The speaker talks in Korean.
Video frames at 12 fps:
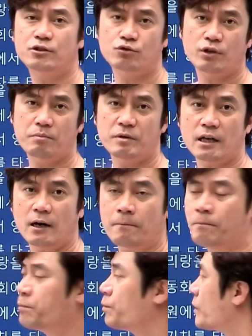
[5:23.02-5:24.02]
기출됩니다.
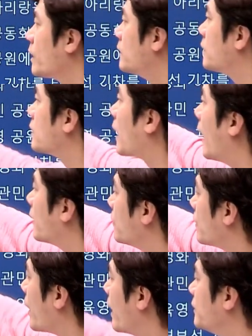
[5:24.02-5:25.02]
그러니까 지금
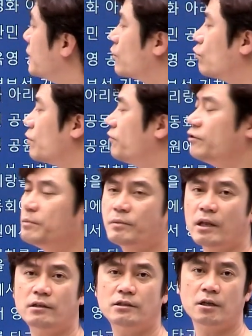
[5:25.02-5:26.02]
가는 대한제국이
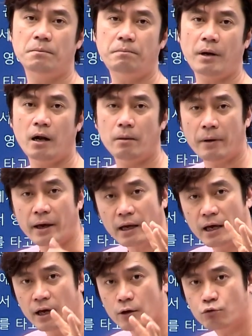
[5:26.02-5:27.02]
수립되는
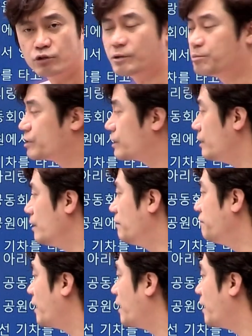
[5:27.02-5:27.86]
1897년